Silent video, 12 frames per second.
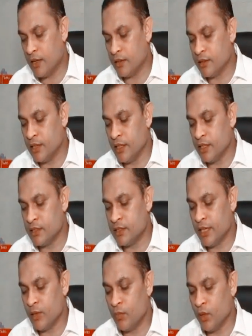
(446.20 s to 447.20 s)
আর তিরিশ
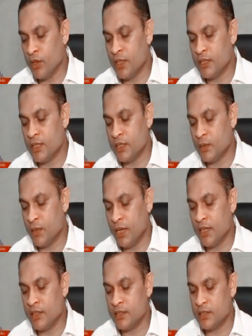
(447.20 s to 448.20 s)
থেকে পঁয়ত্রিশ হাজার
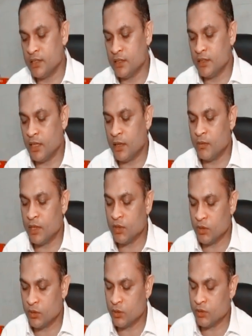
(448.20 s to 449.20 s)
বাংলাদেশি আমরা
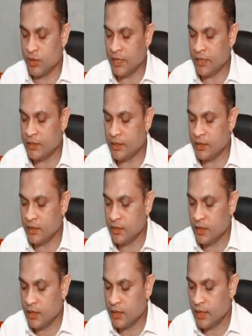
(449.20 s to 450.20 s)
যতটুকু জেনেছি
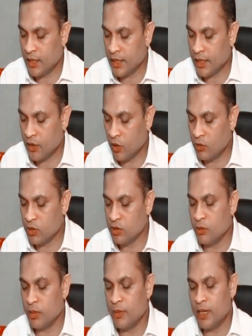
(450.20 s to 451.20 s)
তারা এখানে
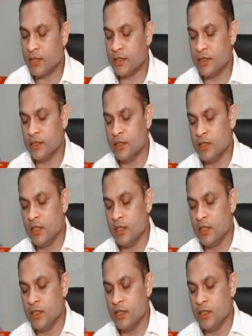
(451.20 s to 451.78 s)
অবৈধভাবে আছে